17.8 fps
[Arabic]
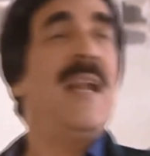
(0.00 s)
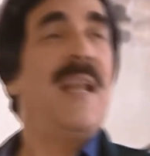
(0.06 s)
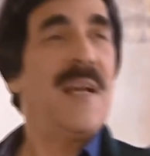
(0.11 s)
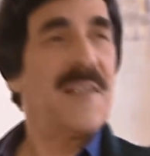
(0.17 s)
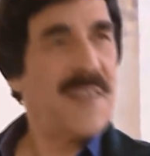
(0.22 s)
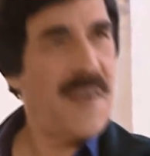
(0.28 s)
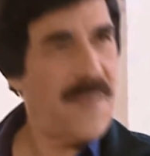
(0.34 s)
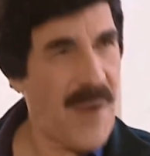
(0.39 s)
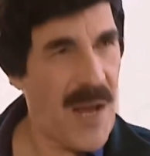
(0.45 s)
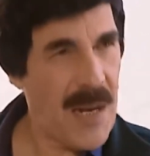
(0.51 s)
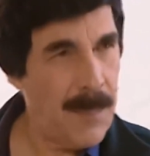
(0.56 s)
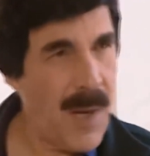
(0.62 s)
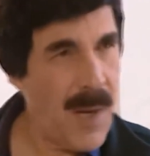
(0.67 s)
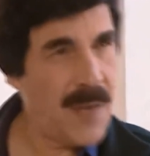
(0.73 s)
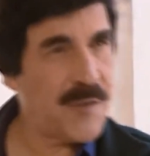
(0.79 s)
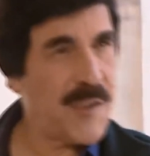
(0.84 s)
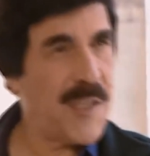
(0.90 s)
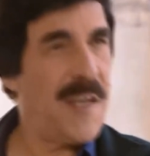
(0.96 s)
هلا الدفعه
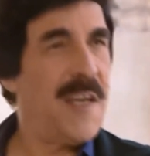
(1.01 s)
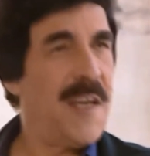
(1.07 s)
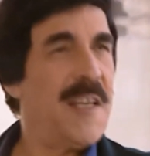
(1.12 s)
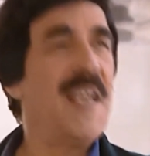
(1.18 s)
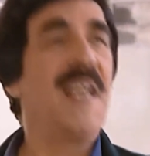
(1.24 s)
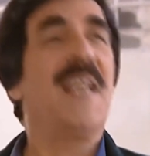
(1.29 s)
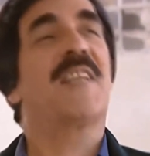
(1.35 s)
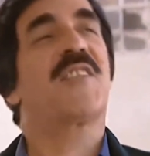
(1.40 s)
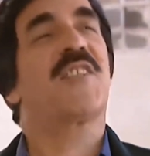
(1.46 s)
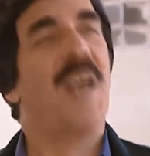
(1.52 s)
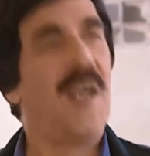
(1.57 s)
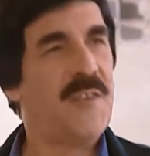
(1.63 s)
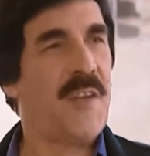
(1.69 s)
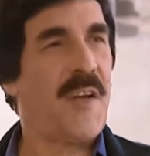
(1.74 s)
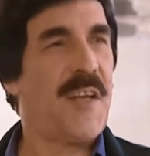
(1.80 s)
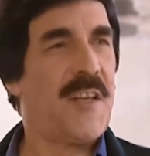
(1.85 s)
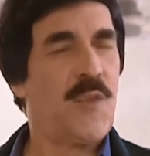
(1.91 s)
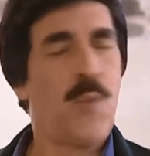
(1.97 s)
الماضيه يلي
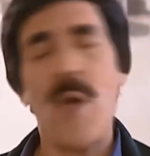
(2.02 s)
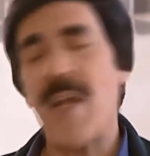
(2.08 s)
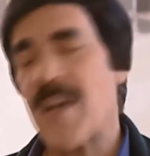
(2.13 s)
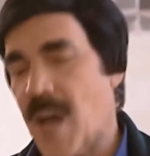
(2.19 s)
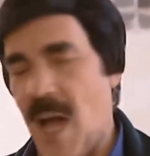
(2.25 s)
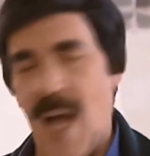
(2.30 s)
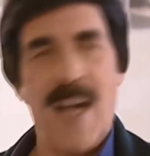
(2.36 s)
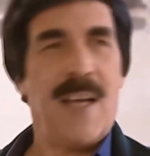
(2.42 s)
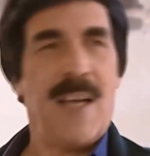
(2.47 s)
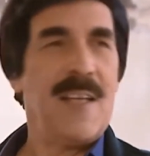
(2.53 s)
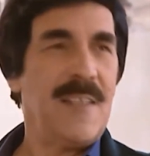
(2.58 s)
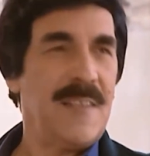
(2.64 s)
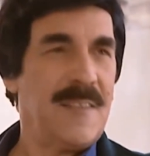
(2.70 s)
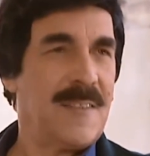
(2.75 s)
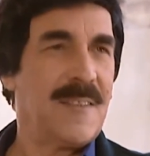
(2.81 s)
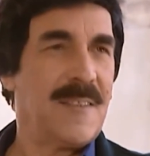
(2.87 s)
تصادرت وين راحت